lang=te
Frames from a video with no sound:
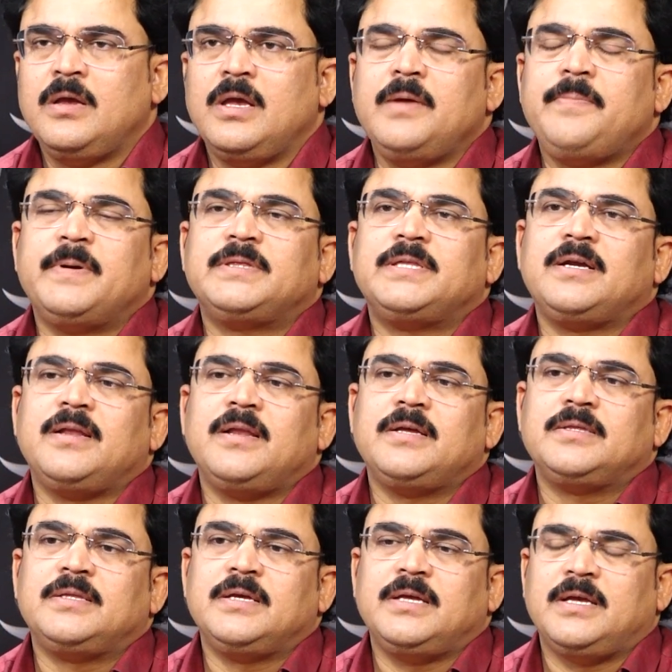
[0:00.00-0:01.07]
ఏ పత్రికలు
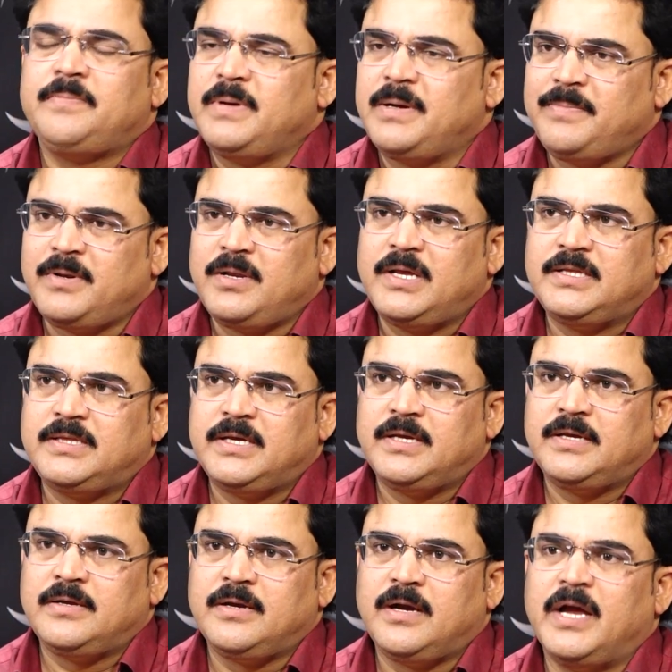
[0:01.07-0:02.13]
అయితే ఏ పేపర్లు అయితే
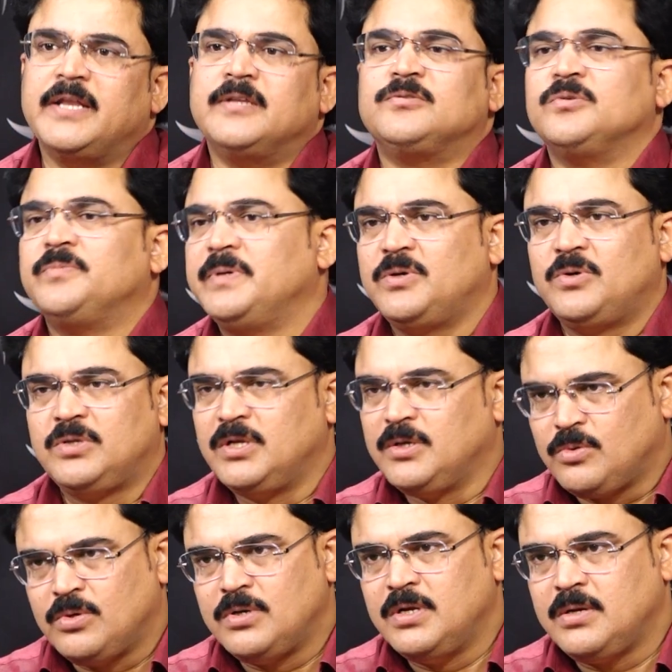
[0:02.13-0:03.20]
ఆయన చూపించకూడదు
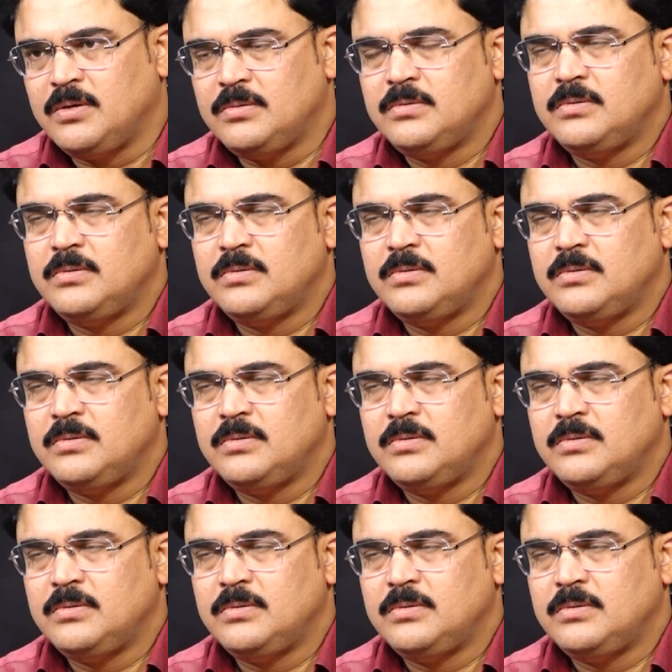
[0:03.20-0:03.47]
అనుకుంటున్నారు